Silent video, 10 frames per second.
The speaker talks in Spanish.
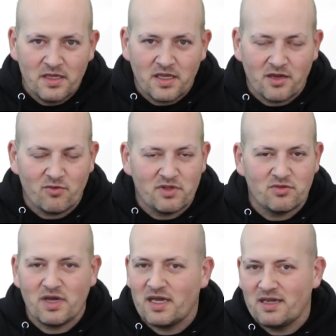en
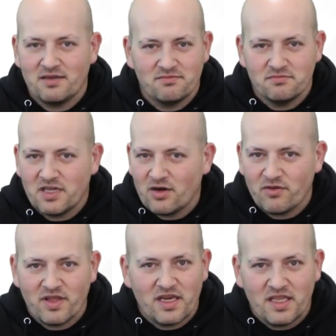cuanto a
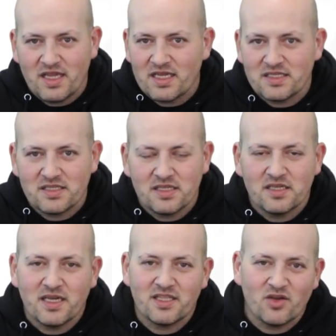carrocerías,
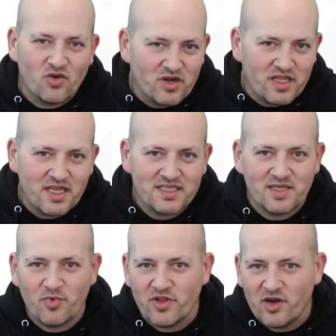eh, categorías,
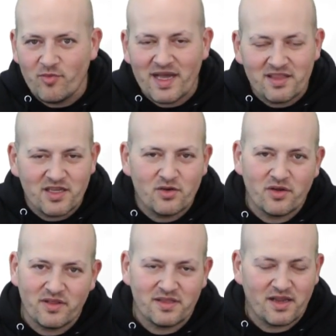tipo de neumático,
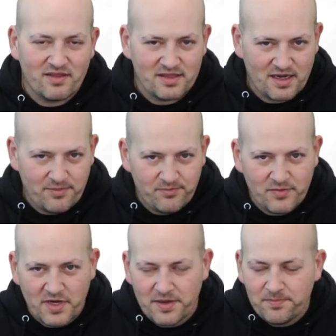etcétera, etcétera.
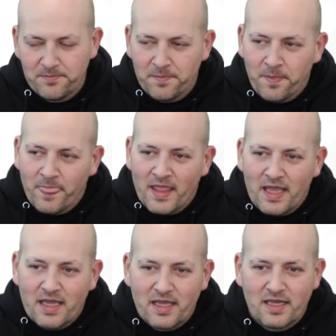¿Vale?
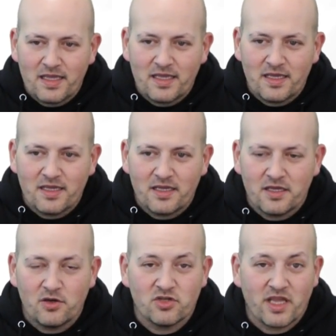
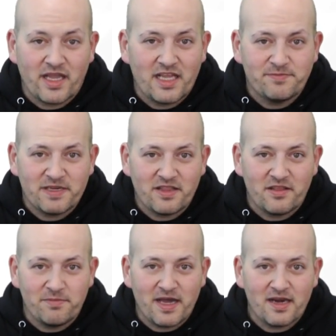Eh, los que queráis
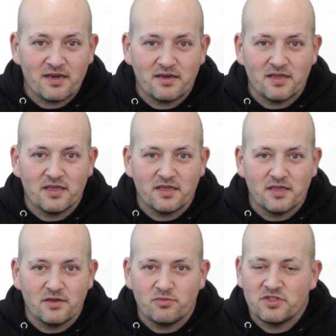participar,
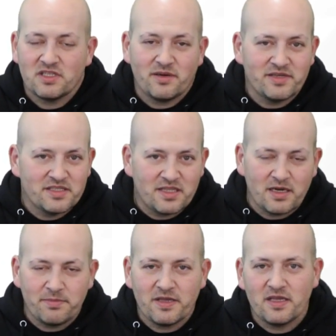eh, pues a través de
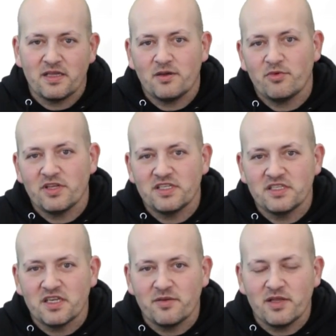TRP ya podéis
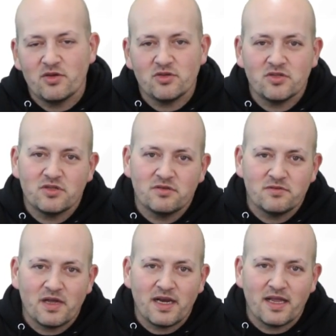inscribiros
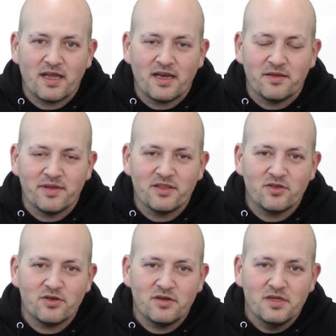al
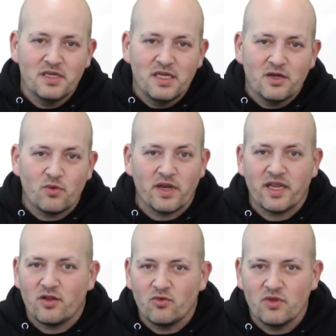evento.
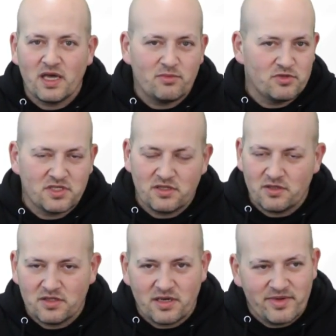Cualquier duda, pues
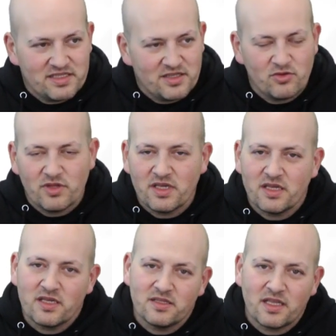a, través tanto
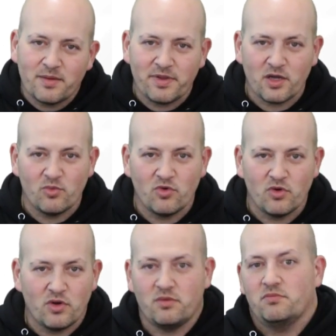de TRP
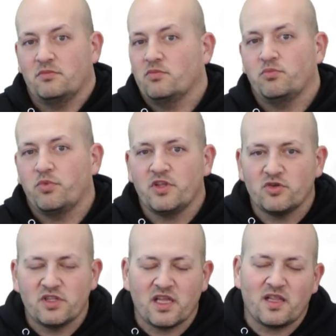como podéis
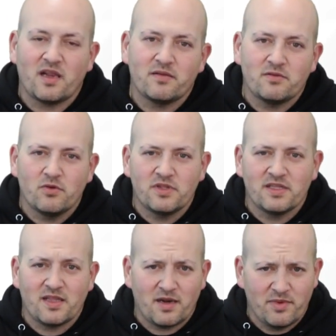contactar,
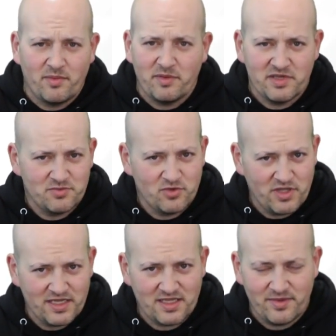contactarme a mí mismo
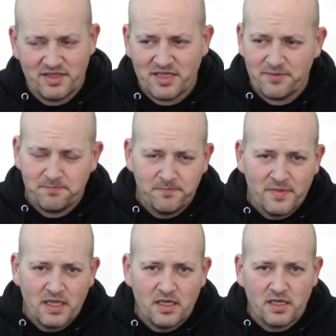directamente.
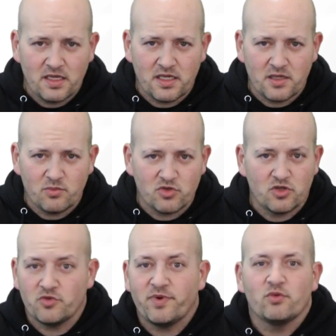Eh, pues
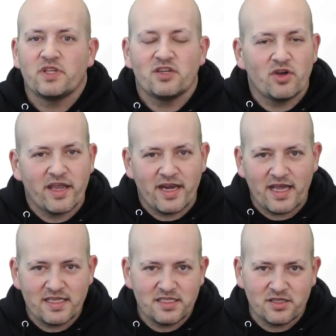nos preguntáis lo que
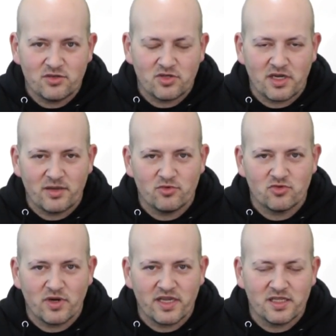queráis y os
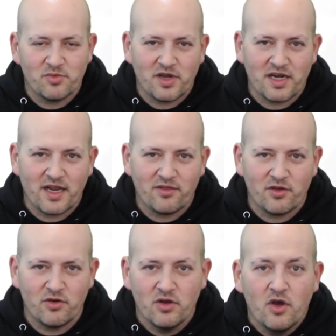haremos cualquier tipo de
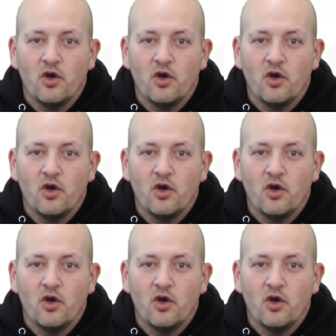aclaración,